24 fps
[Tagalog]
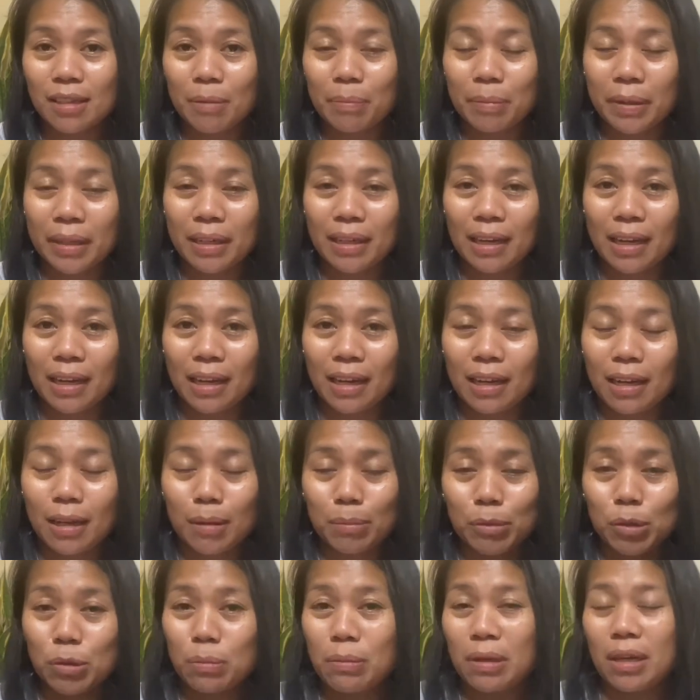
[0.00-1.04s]
Ang
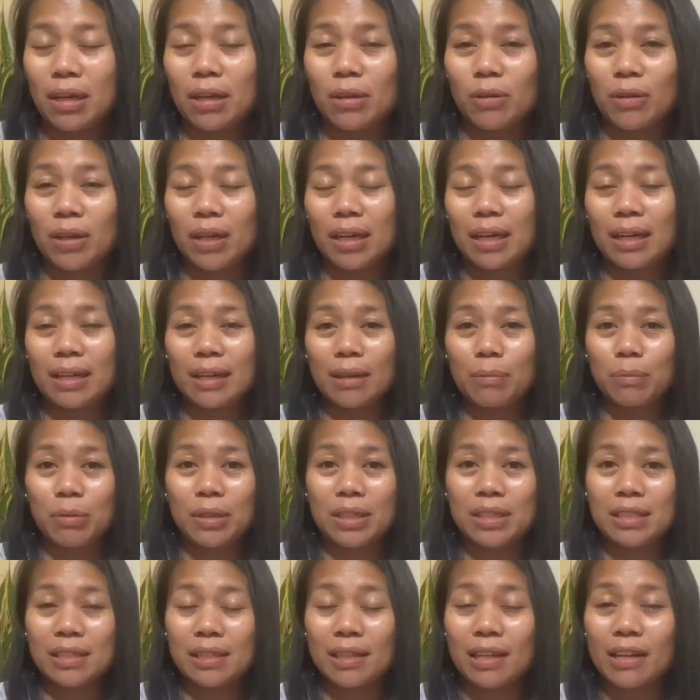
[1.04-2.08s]
pagkakaalam ko, makakuha ka ng
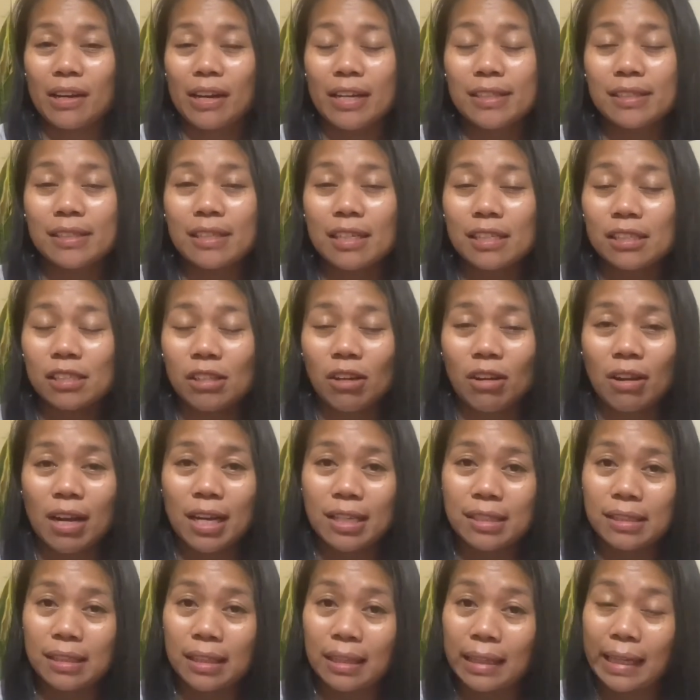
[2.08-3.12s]
police clearance as long
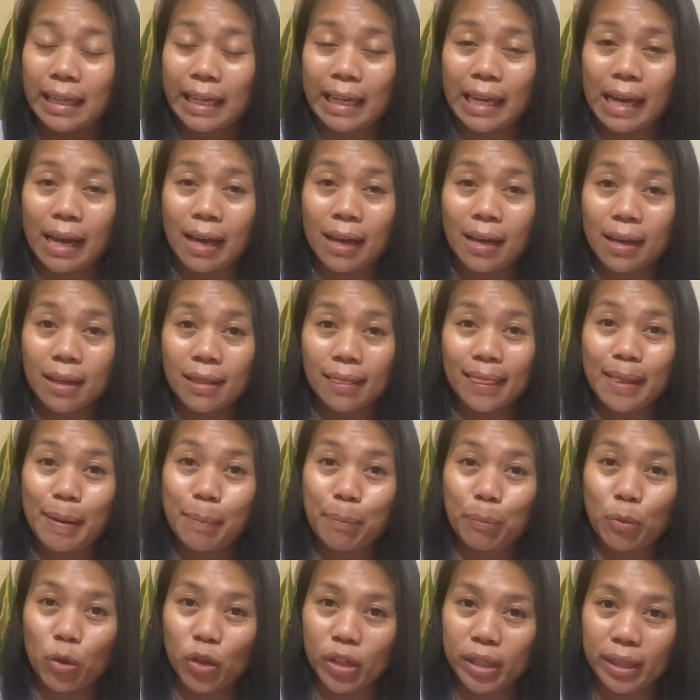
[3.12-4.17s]
as hindi ka
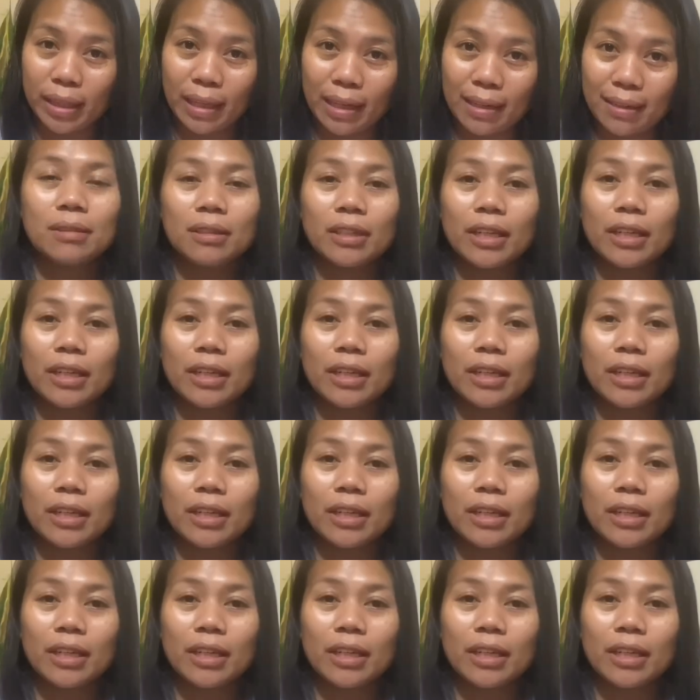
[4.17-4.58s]
deported.